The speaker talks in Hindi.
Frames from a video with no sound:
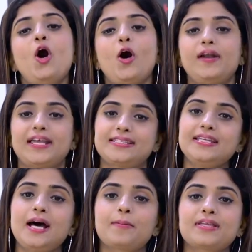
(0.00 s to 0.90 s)
और ऐसे
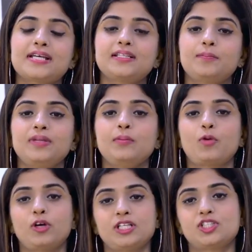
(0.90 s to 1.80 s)
ही आपके साथ अपनी
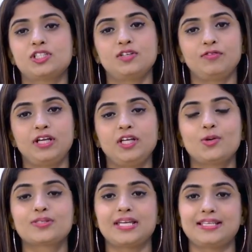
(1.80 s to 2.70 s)
बहुत अच्छी अच्छी
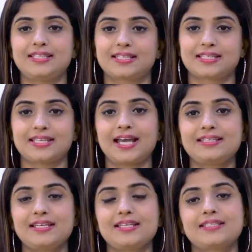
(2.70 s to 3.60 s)
वीडियोस इजी
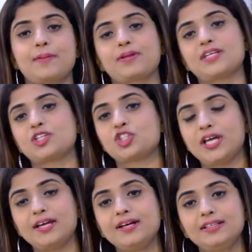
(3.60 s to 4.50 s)
एक्सरसाइजेज आपके साथ
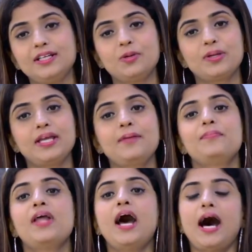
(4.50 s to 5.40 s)
शेयर करती रहूँगी
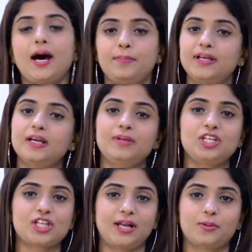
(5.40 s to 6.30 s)
आपने अगर
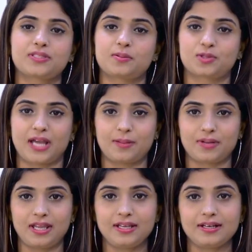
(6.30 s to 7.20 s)
मेरे चैनल को सब्सक्राइब
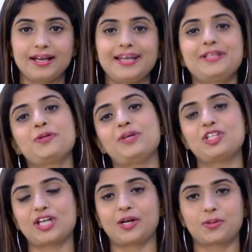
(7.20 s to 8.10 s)
नहीं करा है तो मेरे
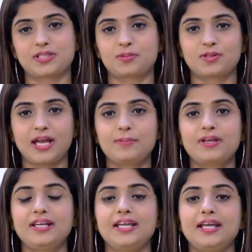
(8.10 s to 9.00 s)
चैनल को सब्सक्राइब
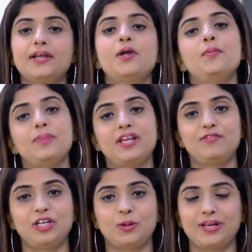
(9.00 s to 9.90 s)
करिए मेरी
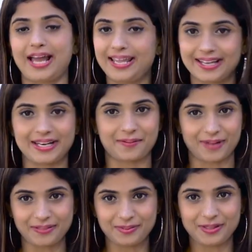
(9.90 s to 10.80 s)
वीडियो को लाइक करना
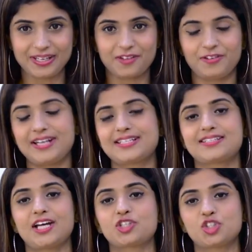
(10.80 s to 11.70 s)
मत भूलिए फ्रेंड्स के
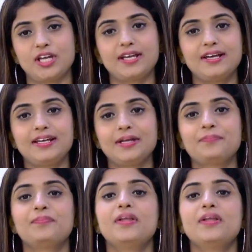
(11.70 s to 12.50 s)
साथ शेयर करें